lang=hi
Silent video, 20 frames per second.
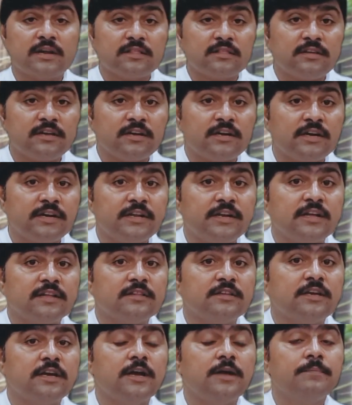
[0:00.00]
रहती खड़ी
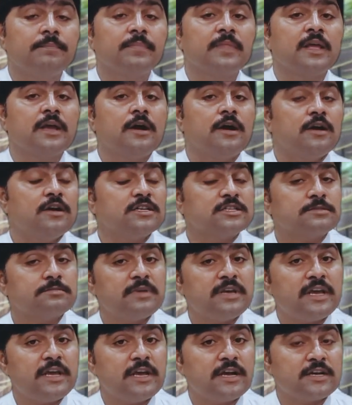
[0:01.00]
रहती है
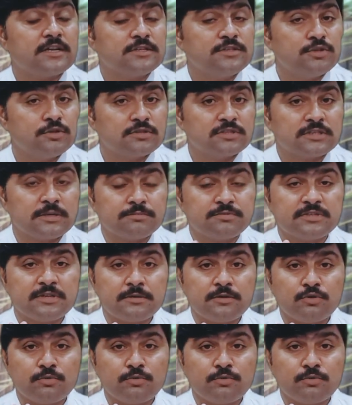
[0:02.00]
इसमें एक जो सबसे